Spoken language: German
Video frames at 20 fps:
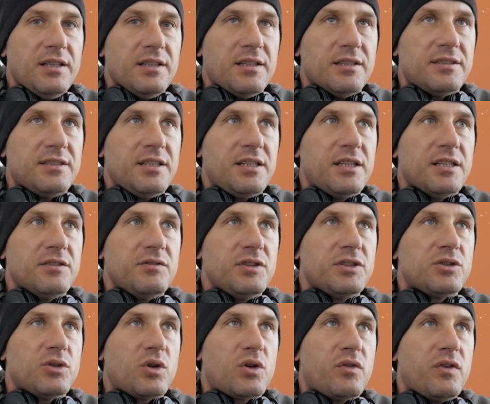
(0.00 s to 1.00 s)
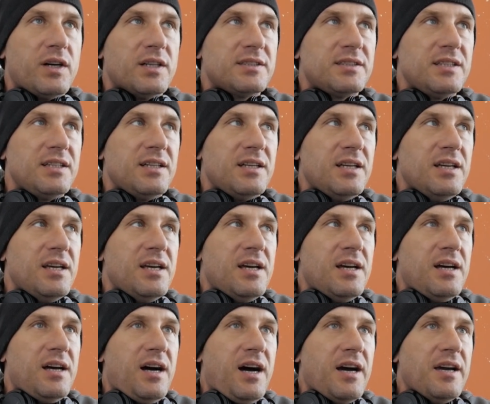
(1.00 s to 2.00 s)
dass irgendwie so quasi
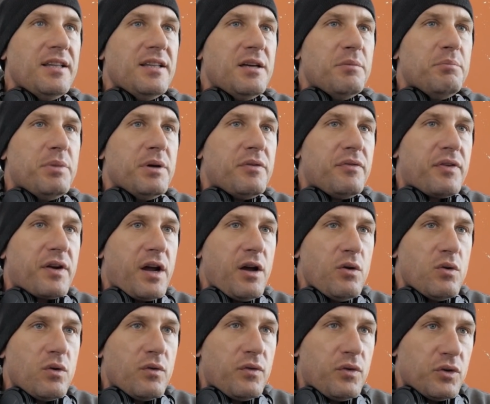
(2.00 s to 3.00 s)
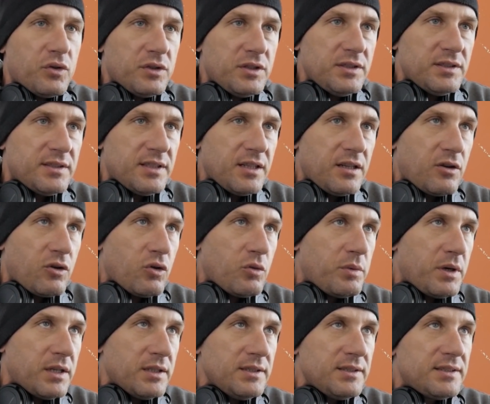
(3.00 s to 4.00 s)
eine Befreiung von diesen
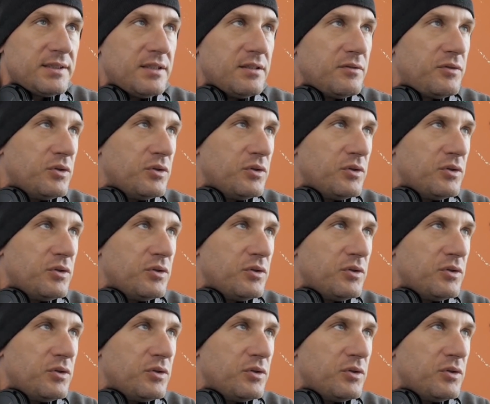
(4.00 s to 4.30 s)
Globalisten,